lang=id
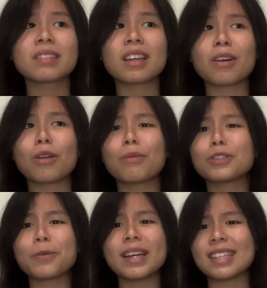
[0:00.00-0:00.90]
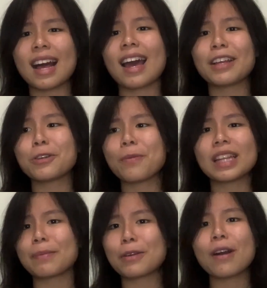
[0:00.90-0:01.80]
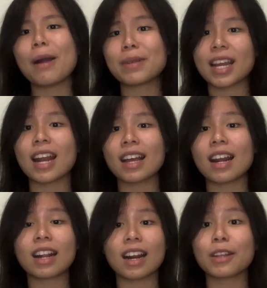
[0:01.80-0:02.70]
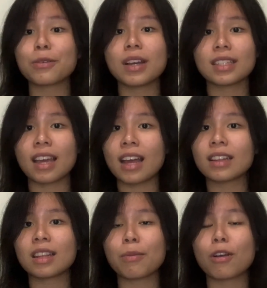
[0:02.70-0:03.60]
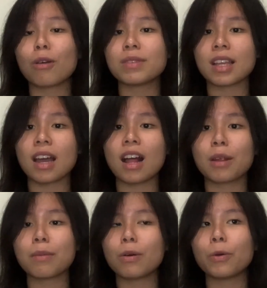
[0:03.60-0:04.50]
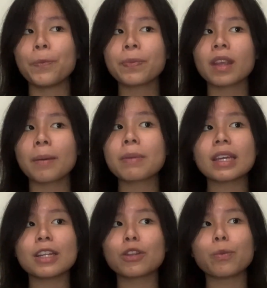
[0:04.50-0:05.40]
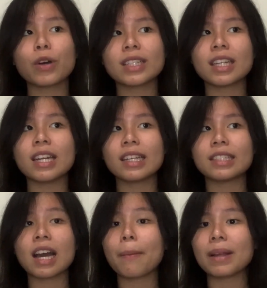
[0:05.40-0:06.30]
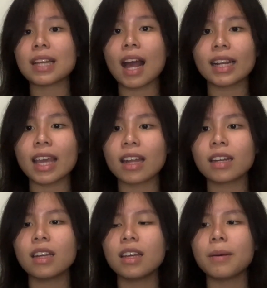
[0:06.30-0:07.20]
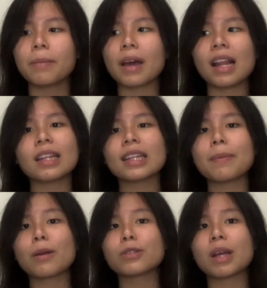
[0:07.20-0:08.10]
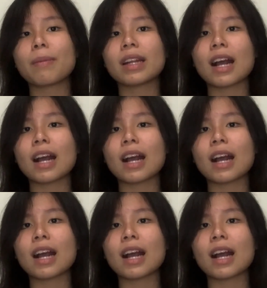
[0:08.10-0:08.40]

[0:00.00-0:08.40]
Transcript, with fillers: ya kalau mau coba ya silakan aja coba tapi gue nggak menyarankan karena itu nggak sehat tapi kalau misalnya kalian mau bikin itu buat jadi diet jangka panjang kalian kalian tetap harus nambahin